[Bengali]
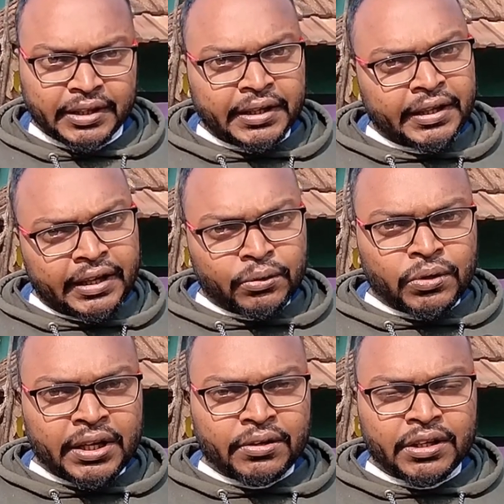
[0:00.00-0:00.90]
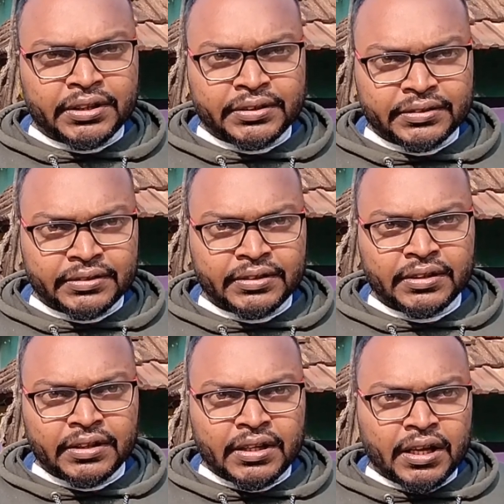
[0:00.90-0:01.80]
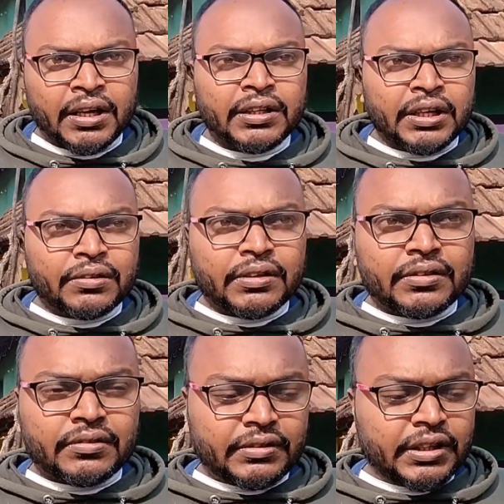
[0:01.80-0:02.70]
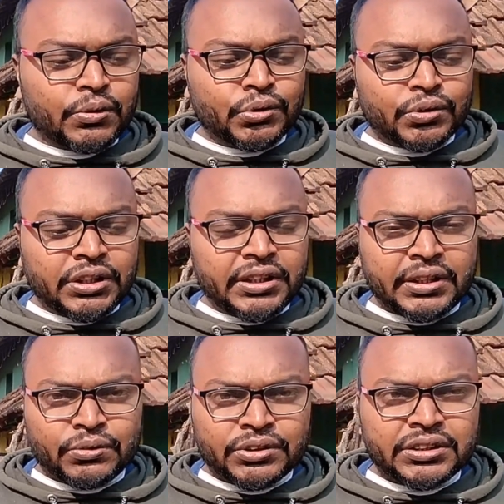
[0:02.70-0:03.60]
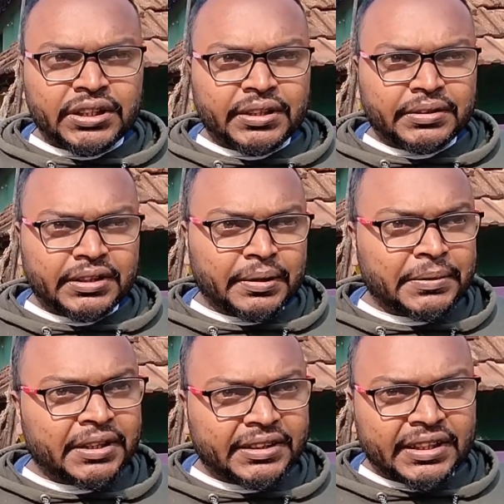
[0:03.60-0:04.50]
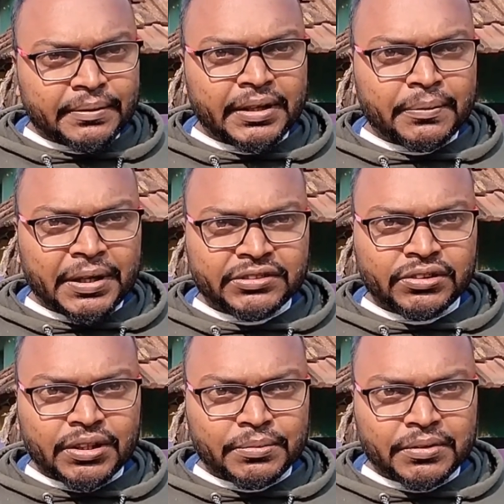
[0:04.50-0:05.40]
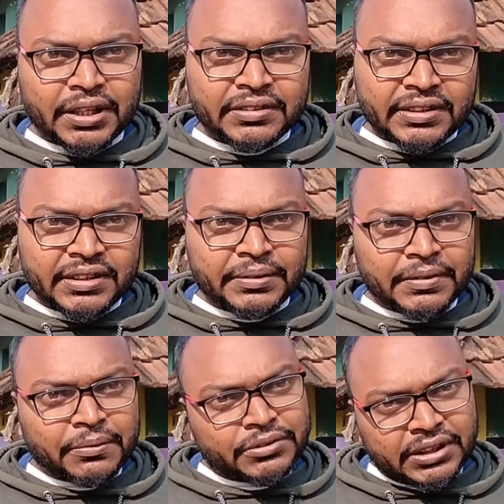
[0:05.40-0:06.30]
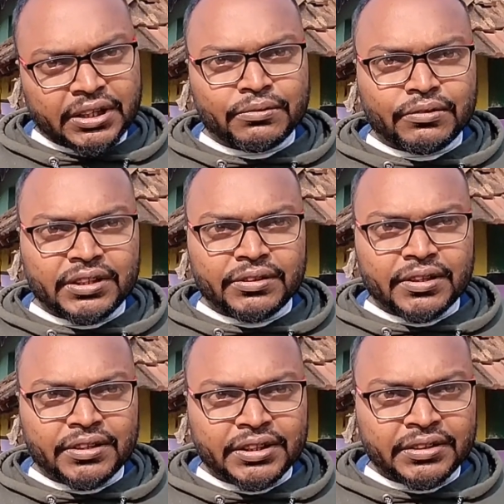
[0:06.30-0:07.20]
এটা রেগুলার হয় আর কেউ যদি ইয়ে করতে চায় যে আমরা দিনের বেলা মাংস খাবো রাত্রি ডিম খাবো সেটাও করে দেওয়া হয়